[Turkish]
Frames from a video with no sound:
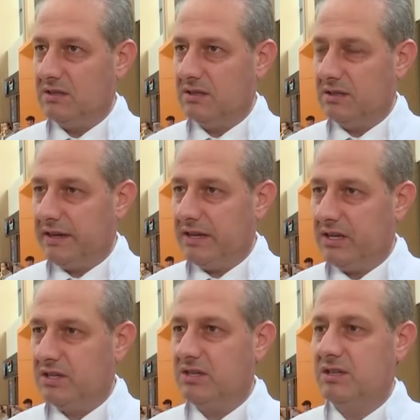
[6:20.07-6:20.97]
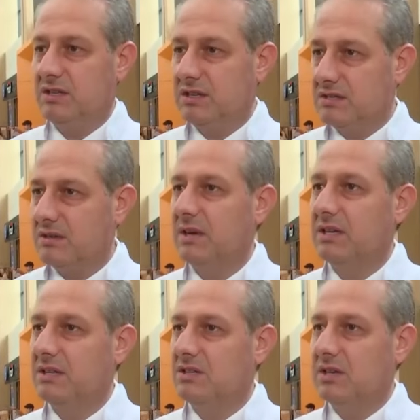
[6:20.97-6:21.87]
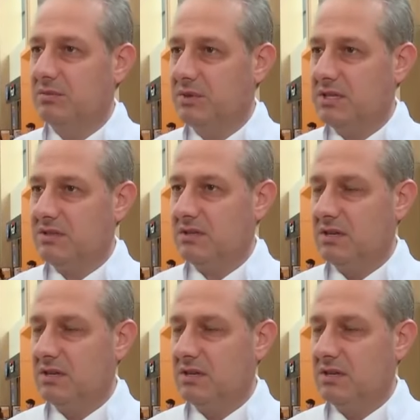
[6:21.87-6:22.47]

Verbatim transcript: nereye gideceğini, ne zaman gideceğini bilsin.